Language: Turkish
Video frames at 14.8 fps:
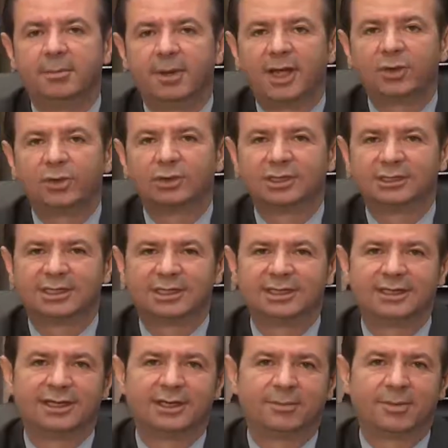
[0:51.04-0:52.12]
Banyoda da
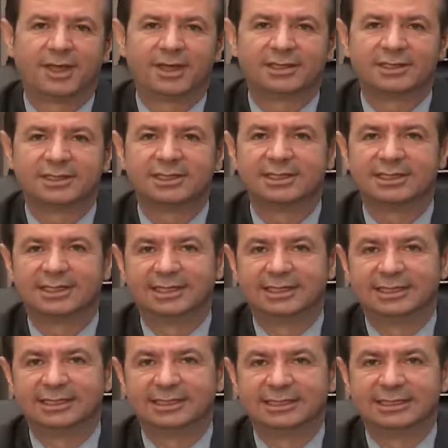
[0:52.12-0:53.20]
bazı e,
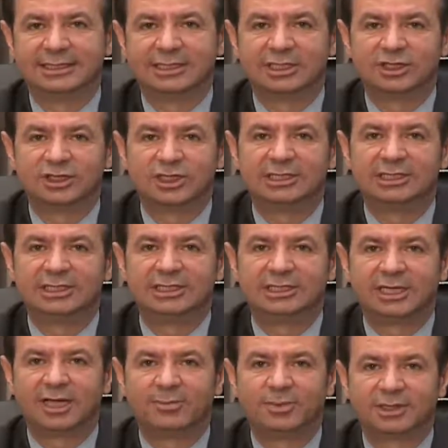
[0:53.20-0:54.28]
cildin
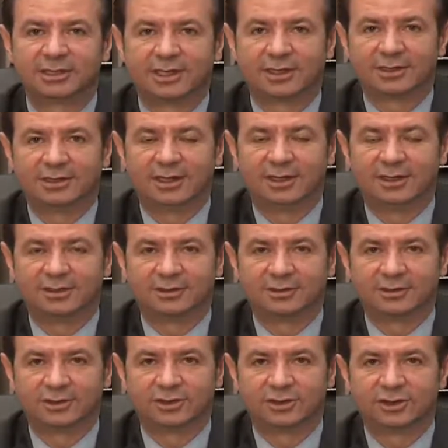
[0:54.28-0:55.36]
yağ miktarını
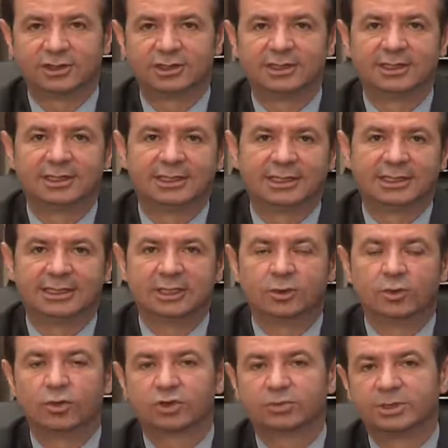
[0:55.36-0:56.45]
artırıcı e,
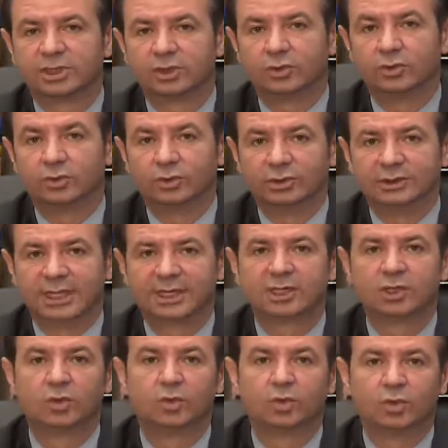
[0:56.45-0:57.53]
kozmetik ürünler
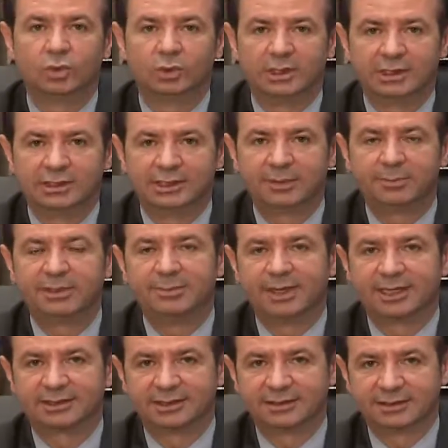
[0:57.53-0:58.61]

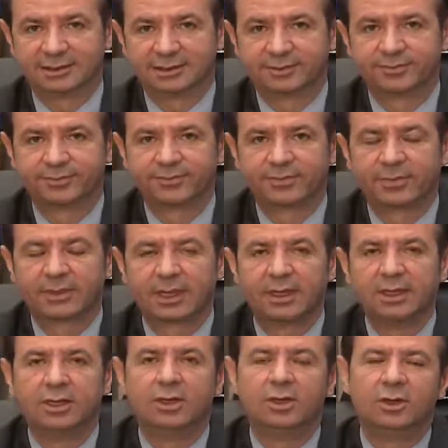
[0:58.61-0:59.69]
kullanılabilmektedir.
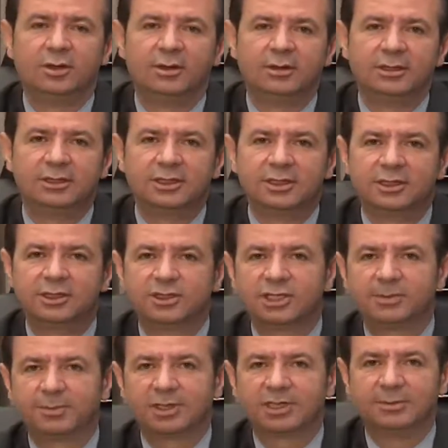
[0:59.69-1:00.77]

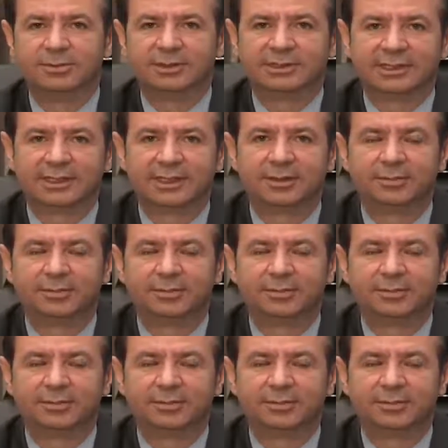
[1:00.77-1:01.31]
Cilt bakımında